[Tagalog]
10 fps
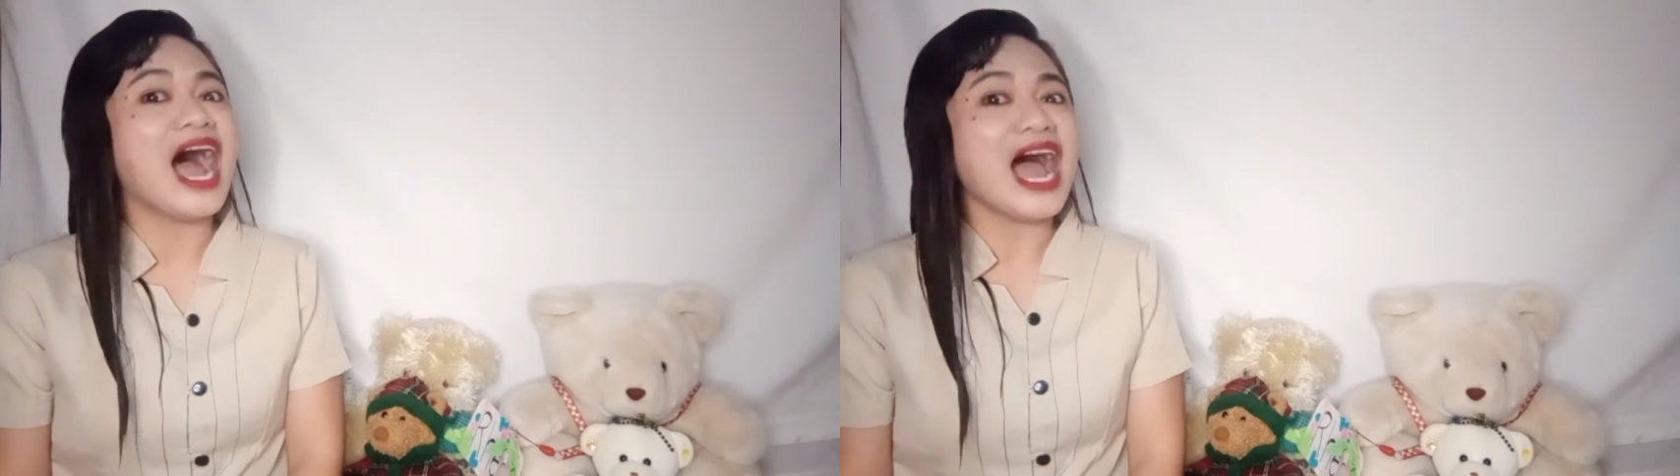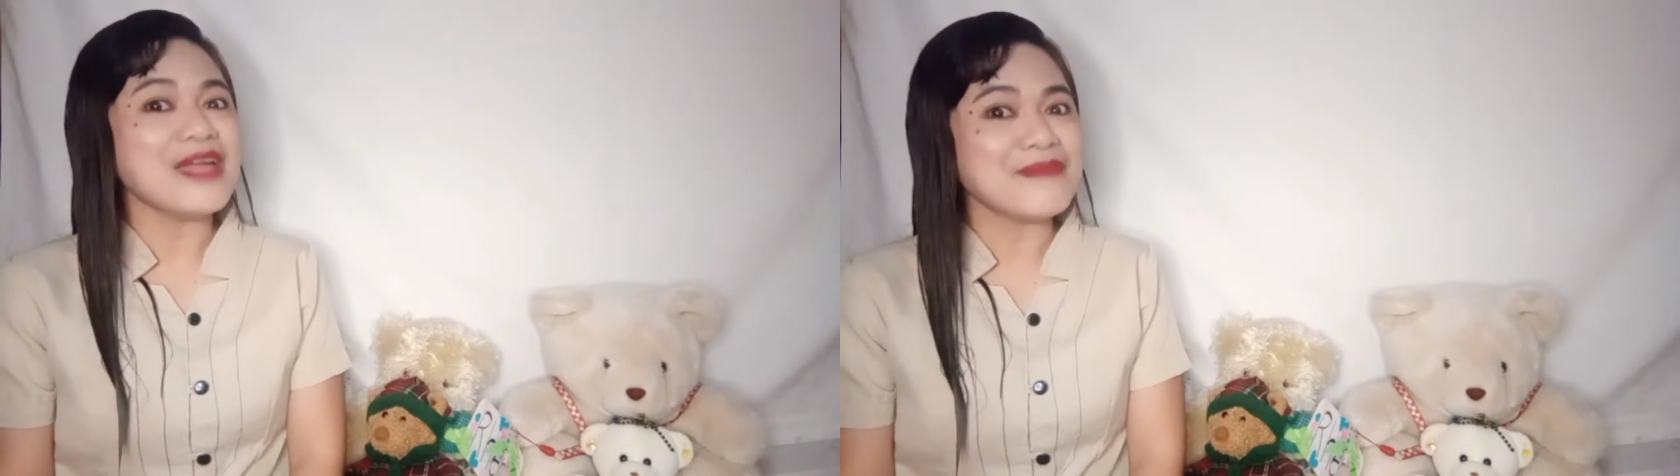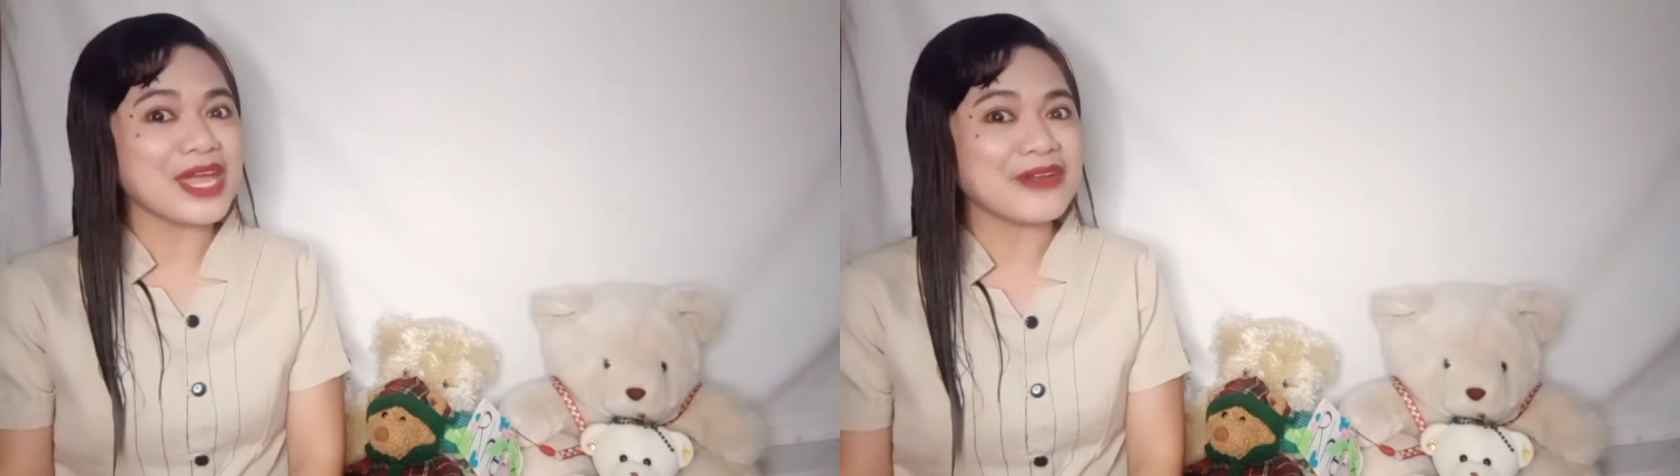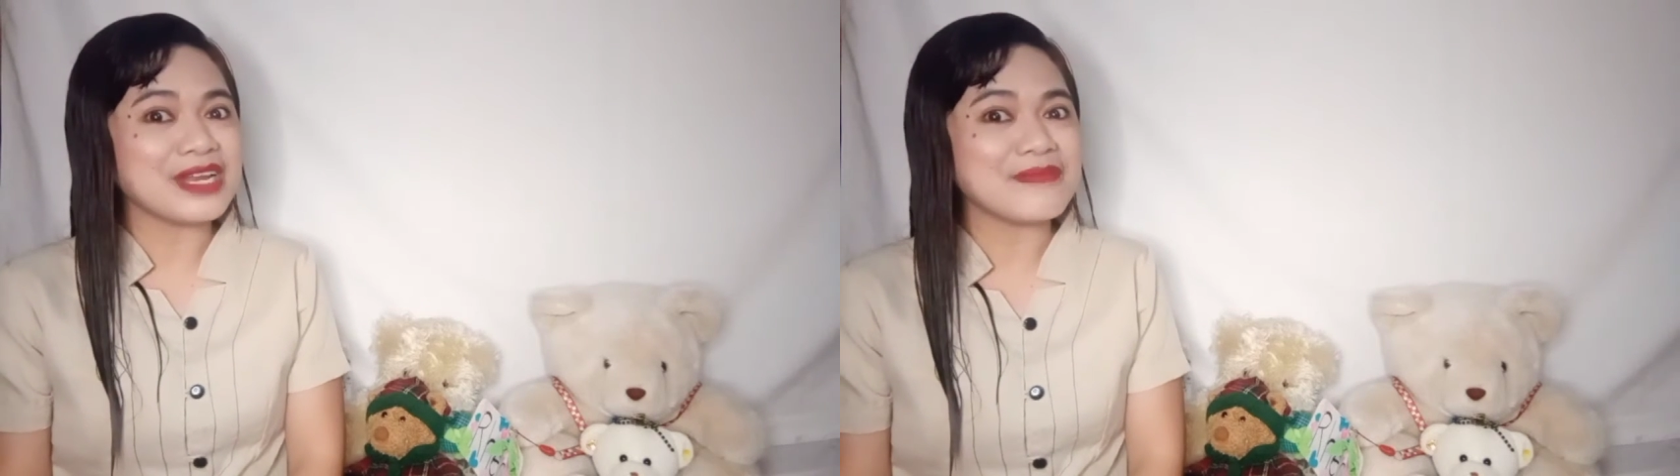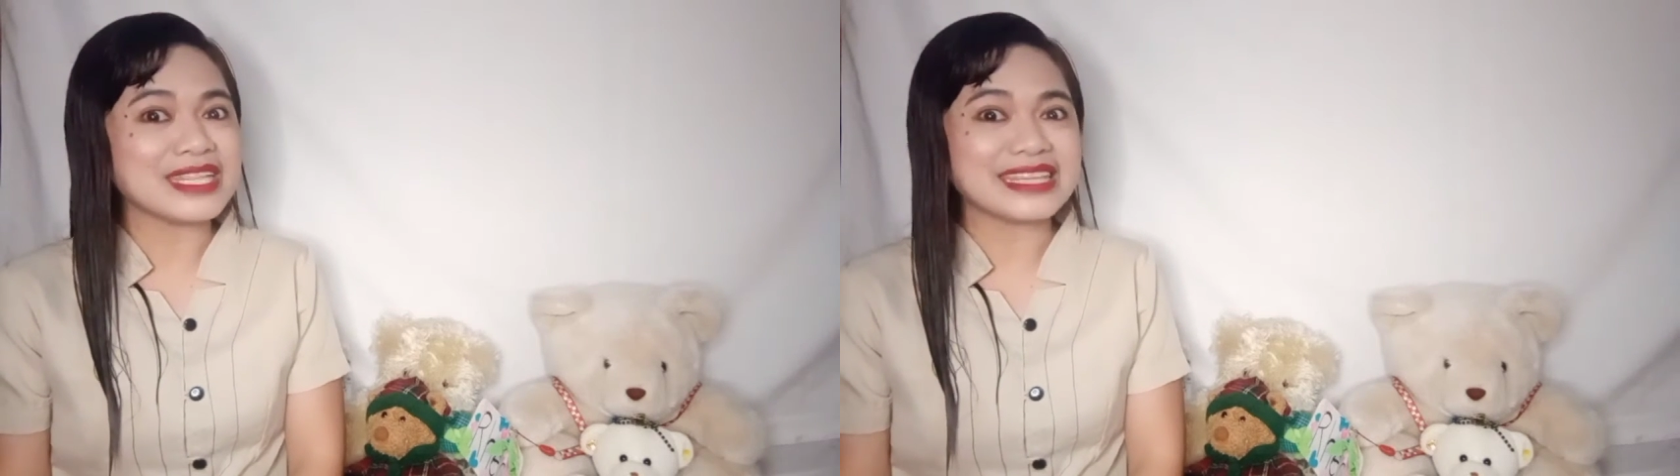ay mayroon
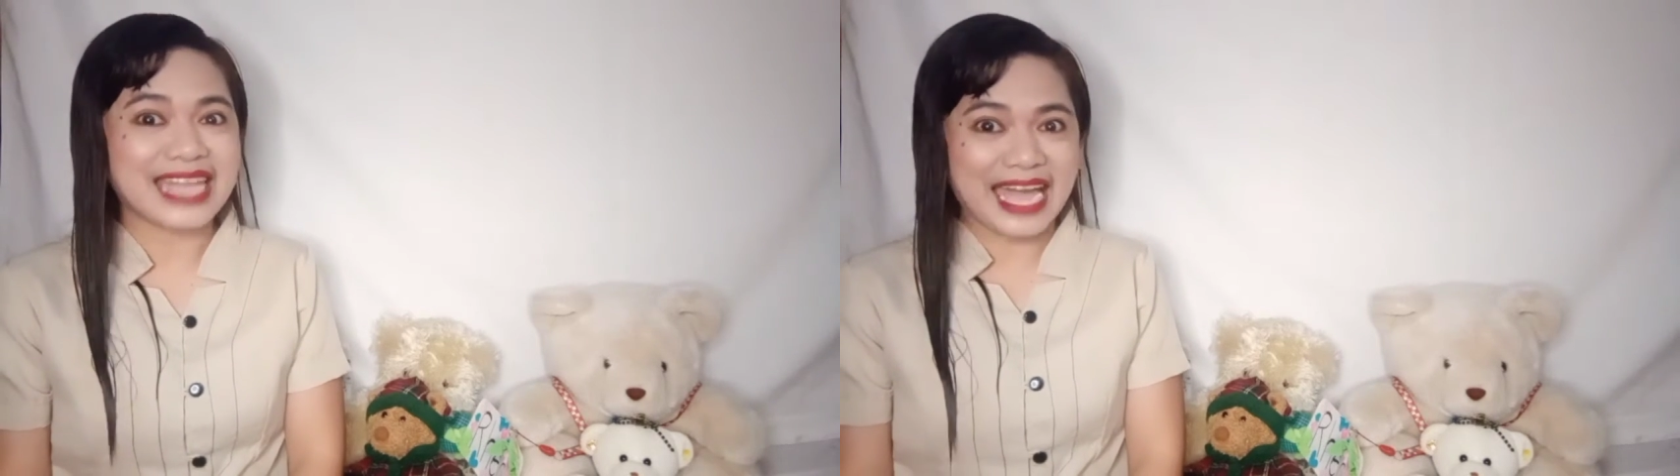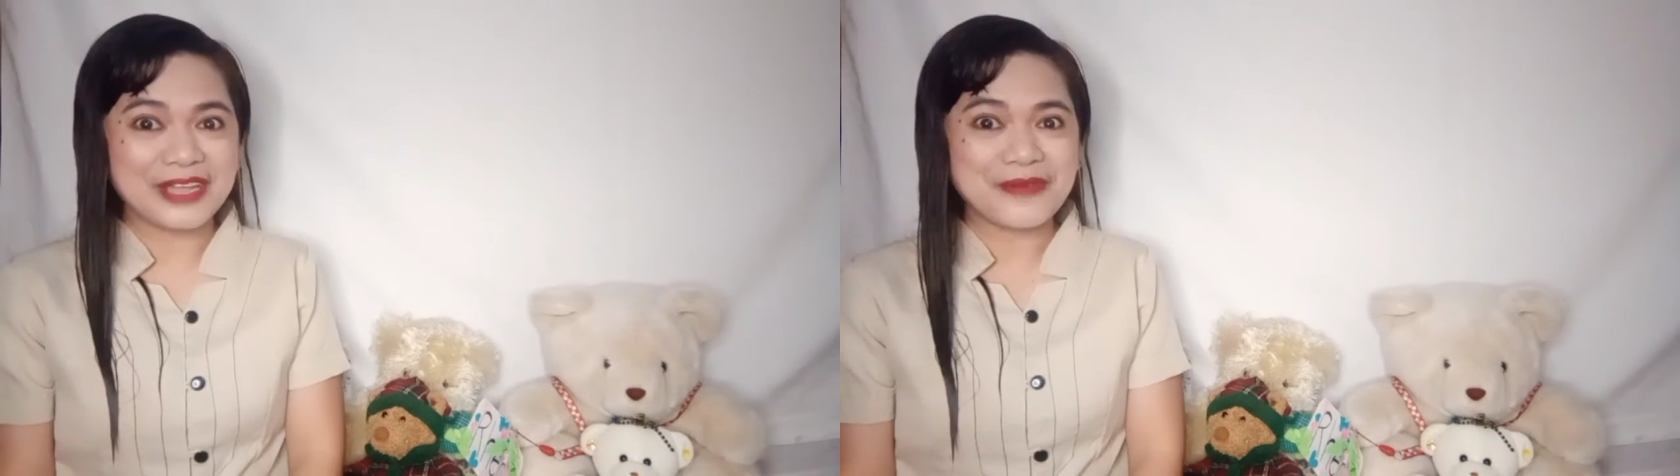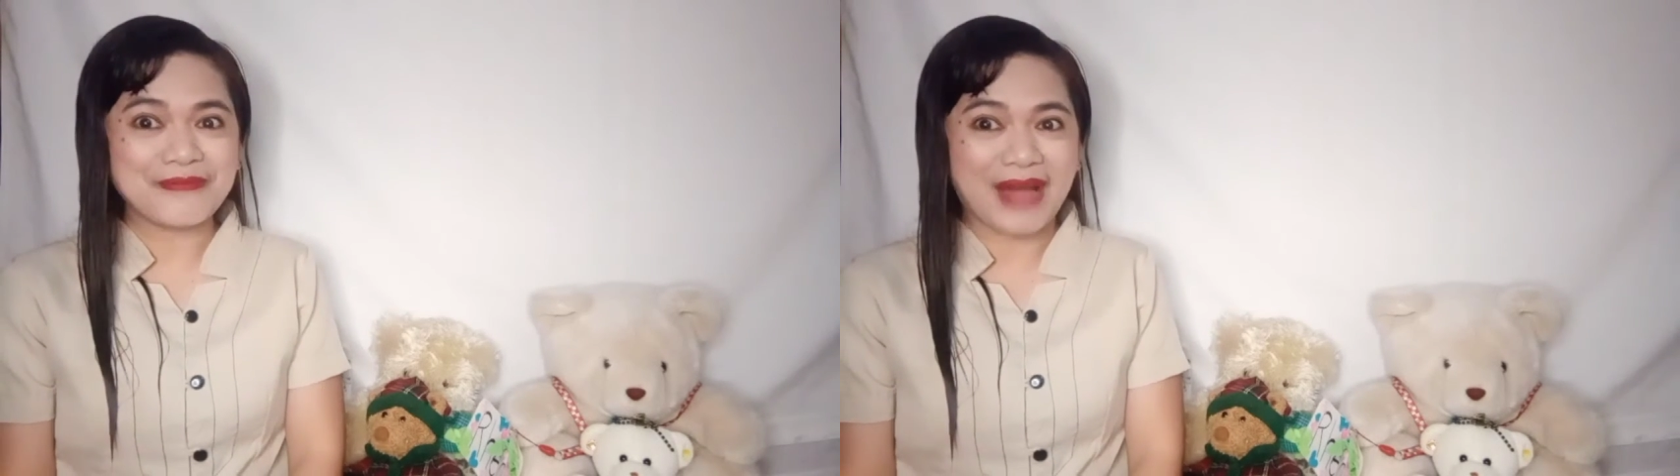naman tayong